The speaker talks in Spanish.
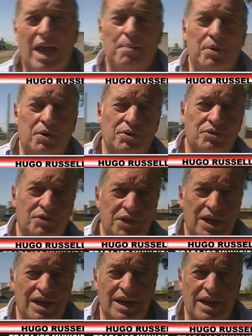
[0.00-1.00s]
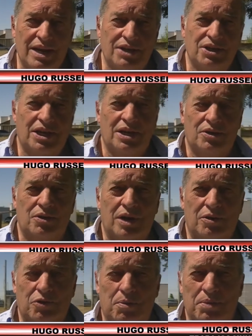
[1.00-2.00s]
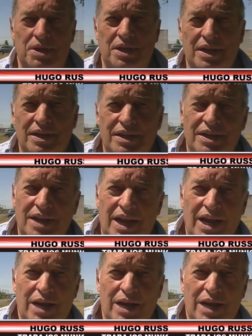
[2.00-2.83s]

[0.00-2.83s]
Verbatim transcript: Ah, pero eso ya en llegando a la autopista. Exacto.